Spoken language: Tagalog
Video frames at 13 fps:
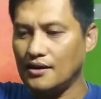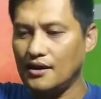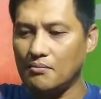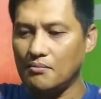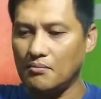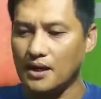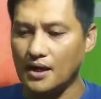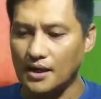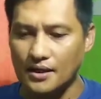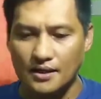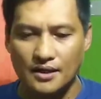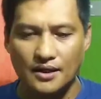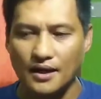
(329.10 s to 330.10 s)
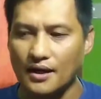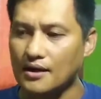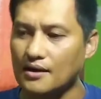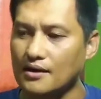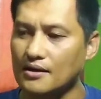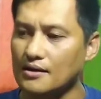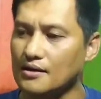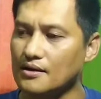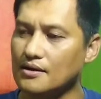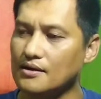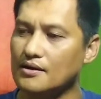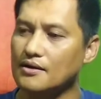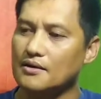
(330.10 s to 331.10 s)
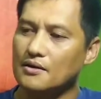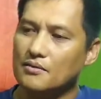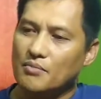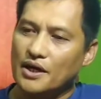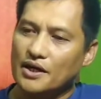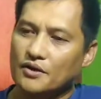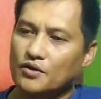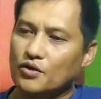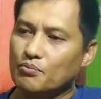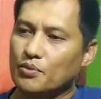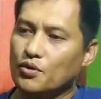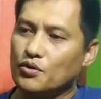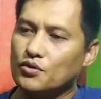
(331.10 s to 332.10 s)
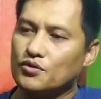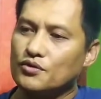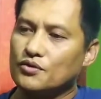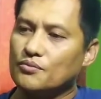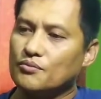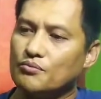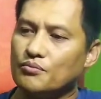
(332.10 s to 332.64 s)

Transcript: laman ng microphone